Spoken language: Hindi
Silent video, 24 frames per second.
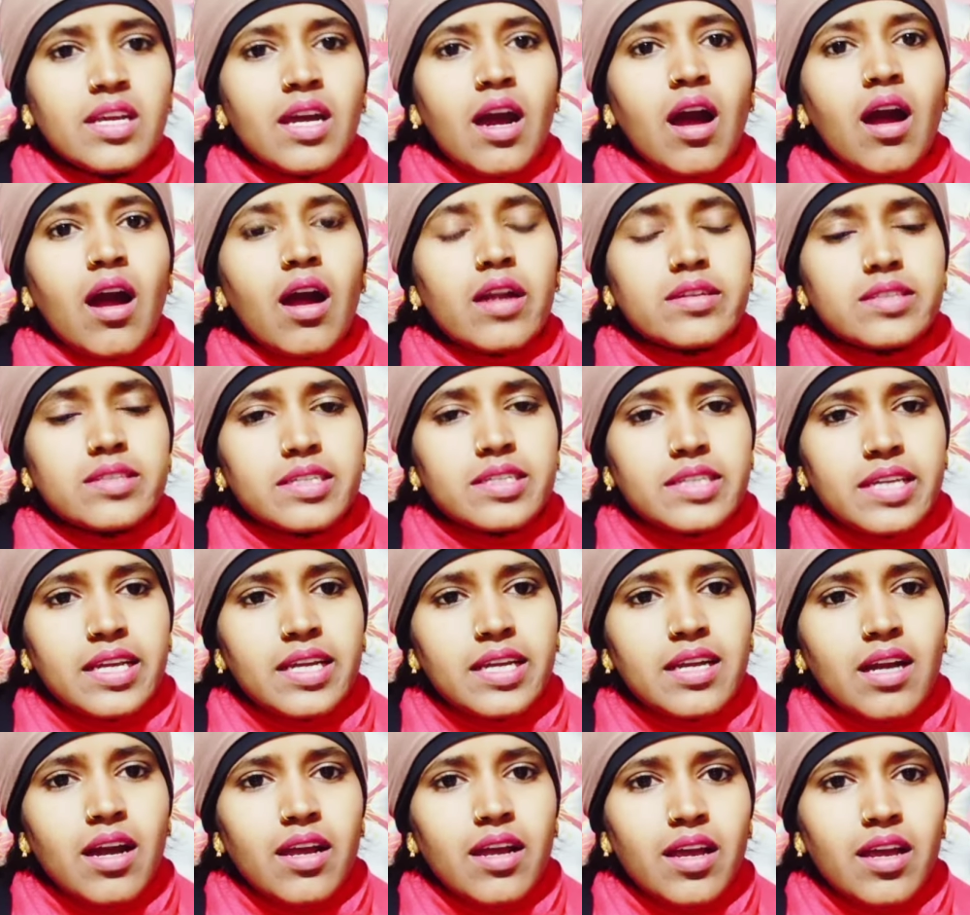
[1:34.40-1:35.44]
हार्ट
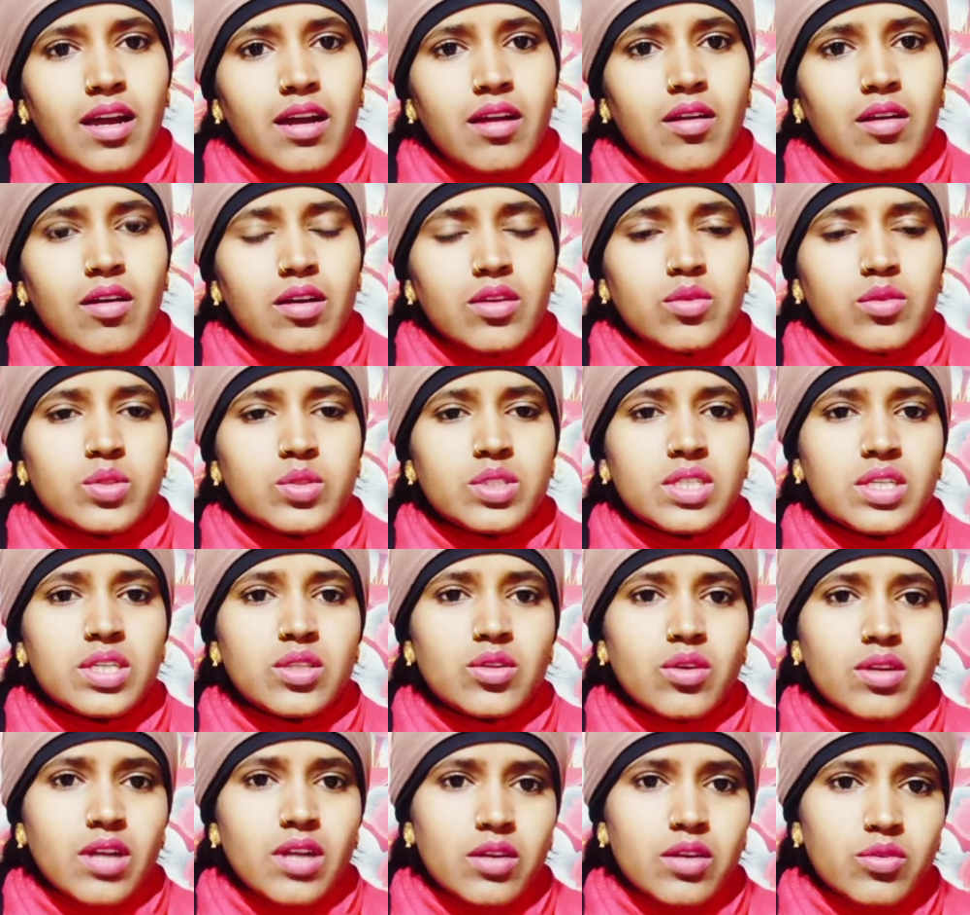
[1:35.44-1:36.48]
अटैक आया और उसी
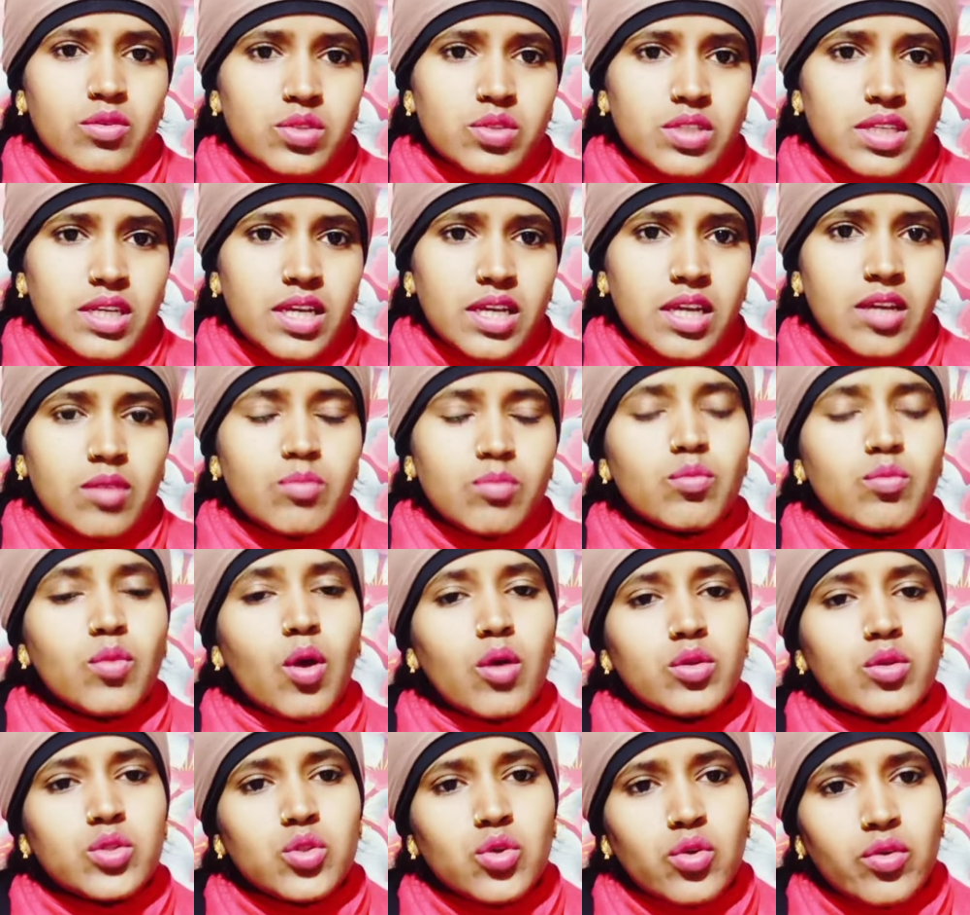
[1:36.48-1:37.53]
दौरान उसकी
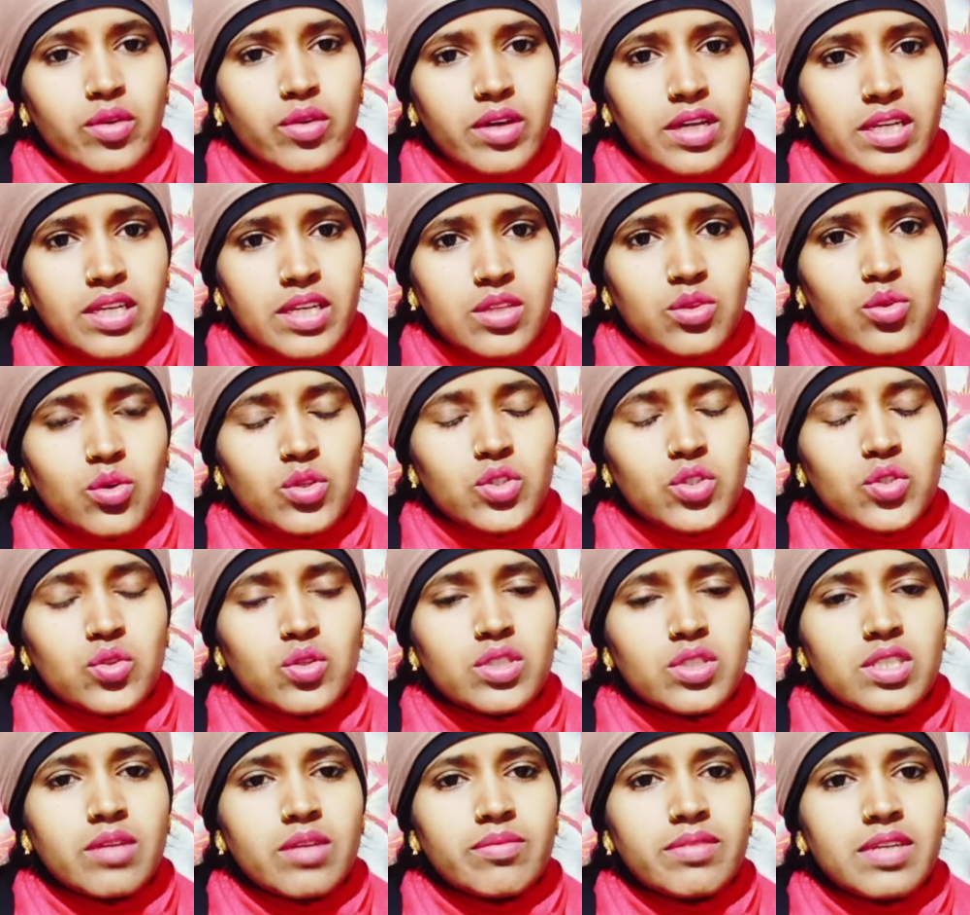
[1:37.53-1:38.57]
मौत हो गई
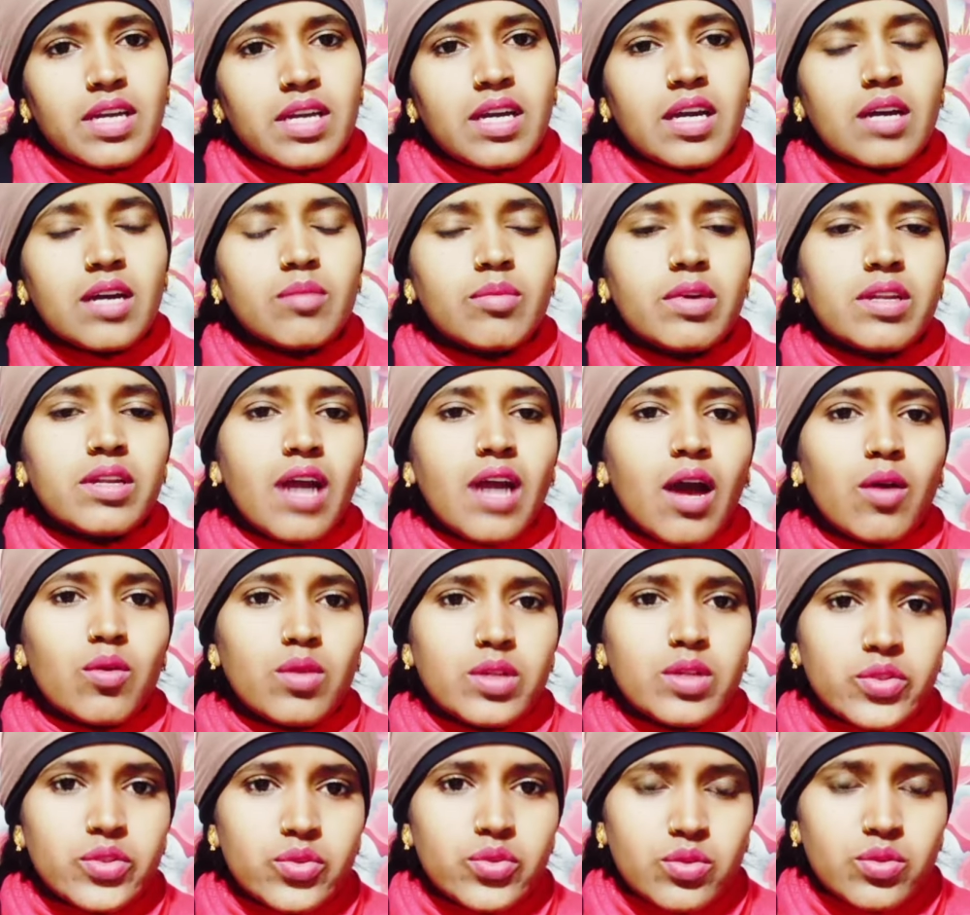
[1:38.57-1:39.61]
दोस्तों जब यह खबर
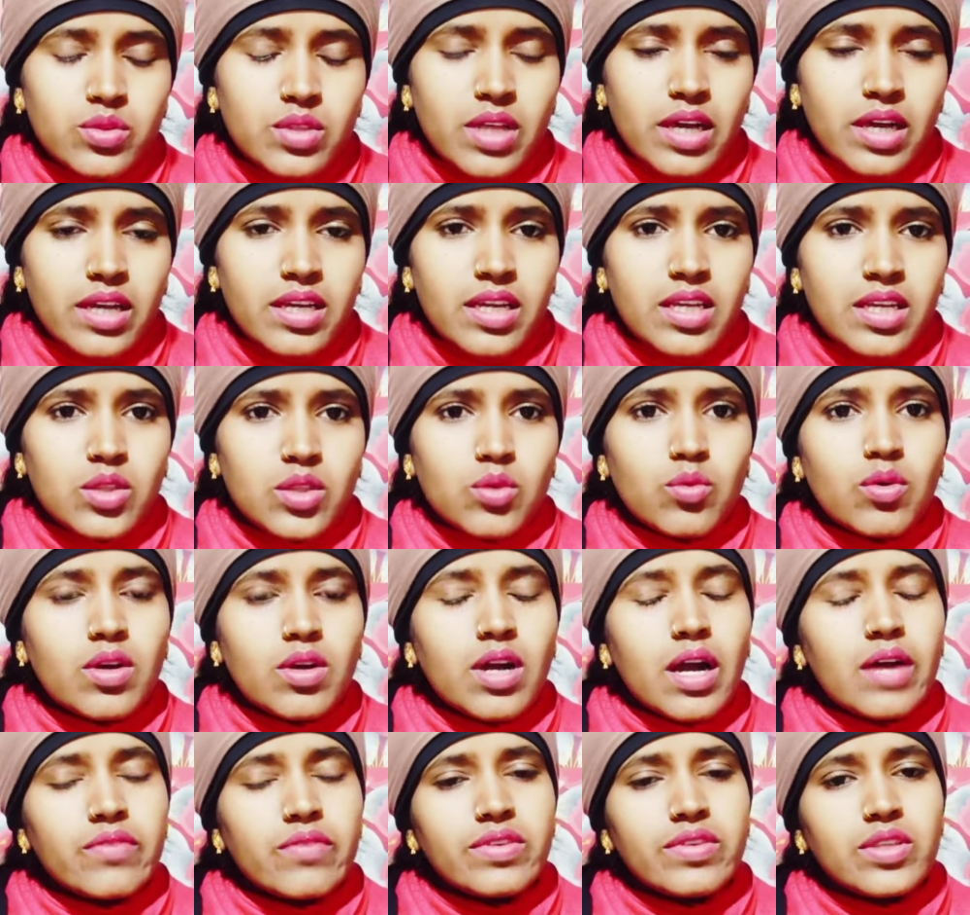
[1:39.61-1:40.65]
राहुल सुनता है तो वो
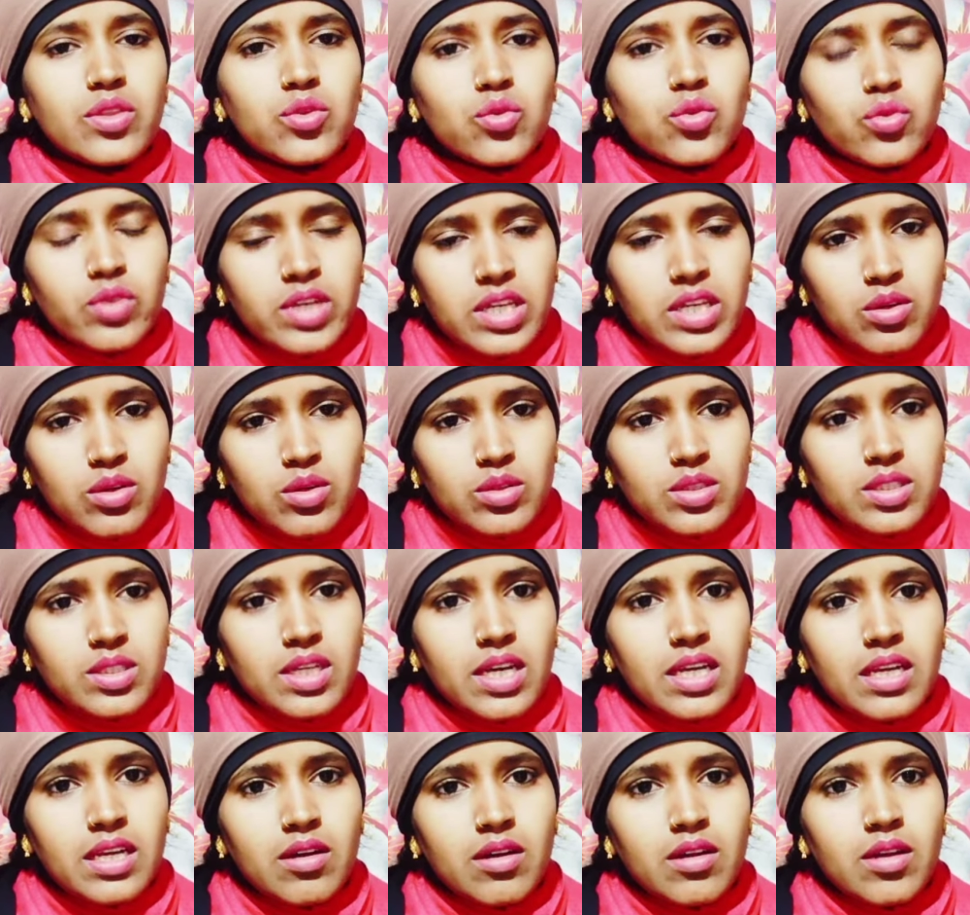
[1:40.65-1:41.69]
काफ़ी दुखी
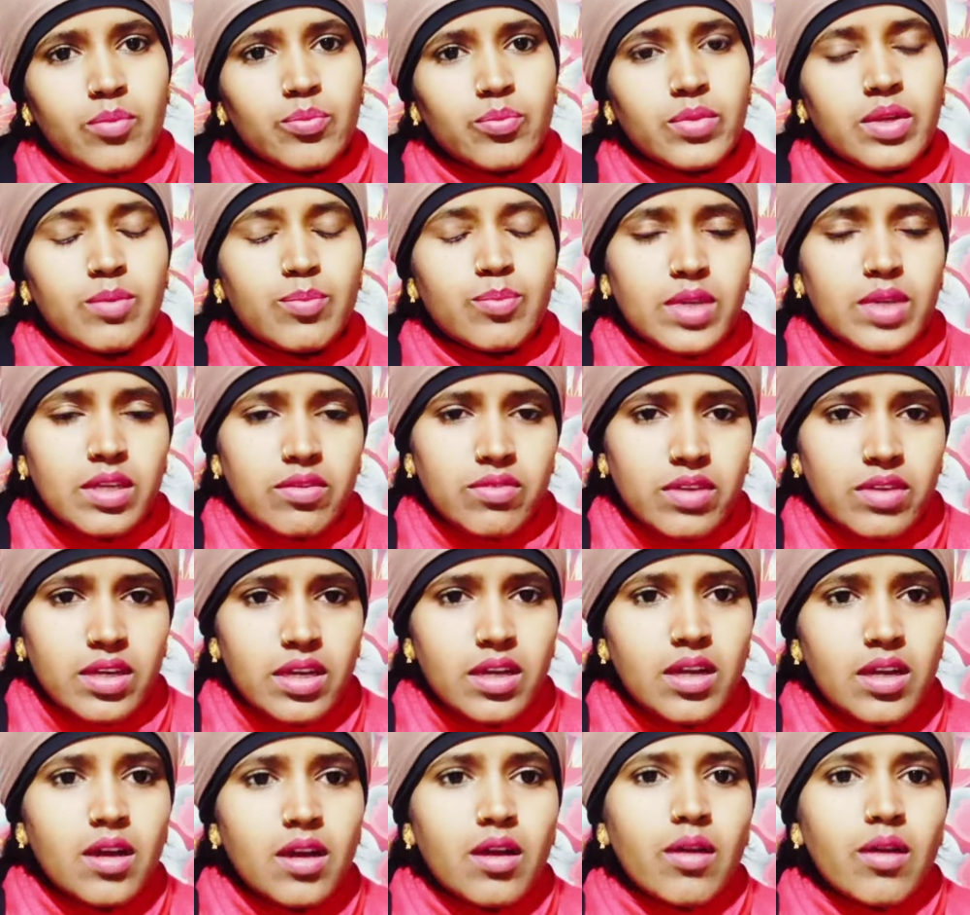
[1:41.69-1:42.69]
होता है और अपने बीवी